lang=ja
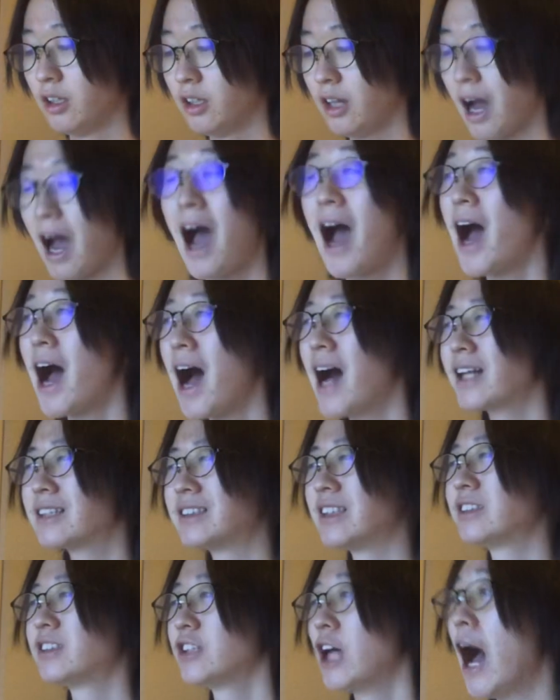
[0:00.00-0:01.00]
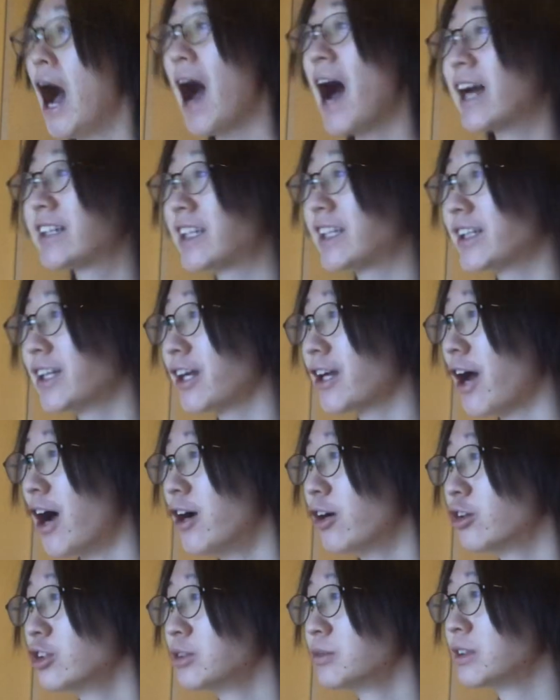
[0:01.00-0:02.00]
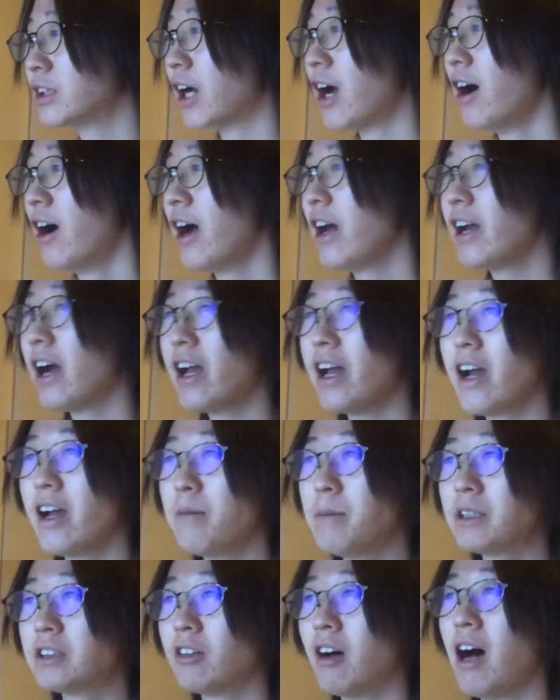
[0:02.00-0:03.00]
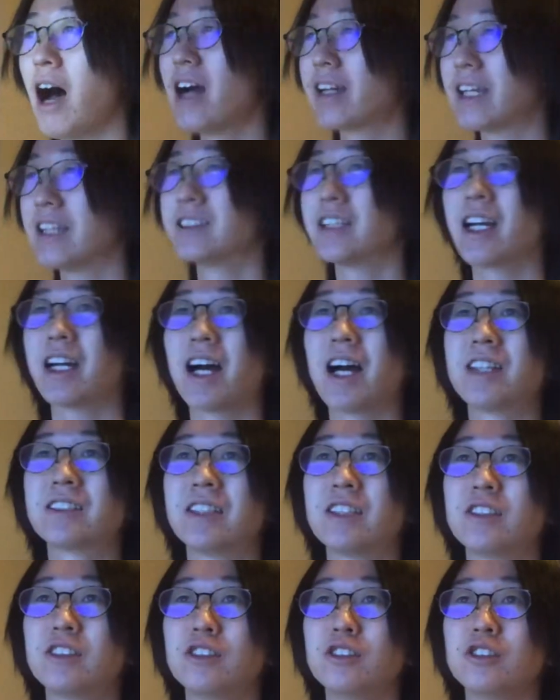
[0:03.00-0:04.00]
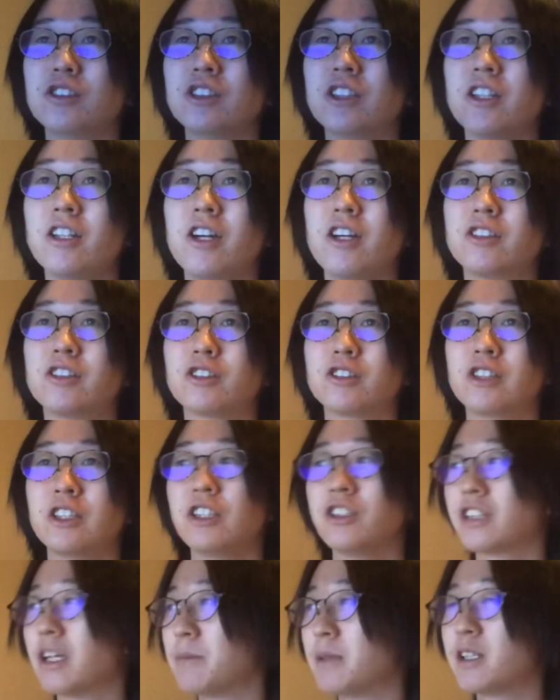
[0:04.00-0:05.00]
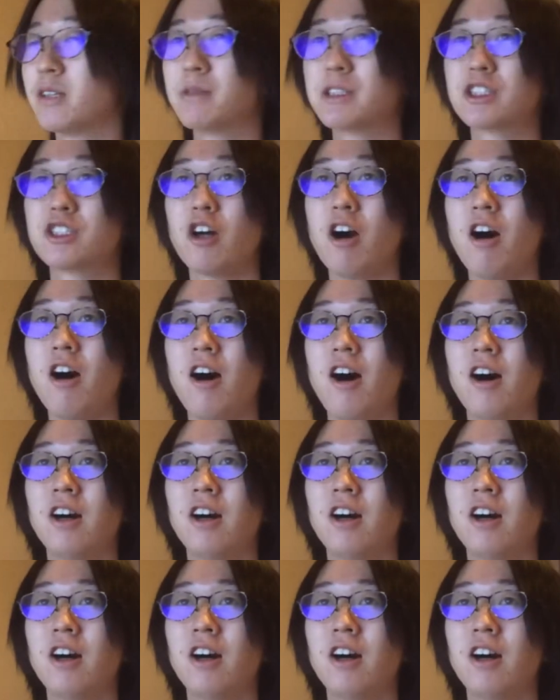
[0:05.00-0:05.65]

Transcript: あー、アクセス、あー、来た来た来たこっち来たはいはいはい、まずは、あー、現在がアクセス集中してる。ちょっと次のため行きましょう。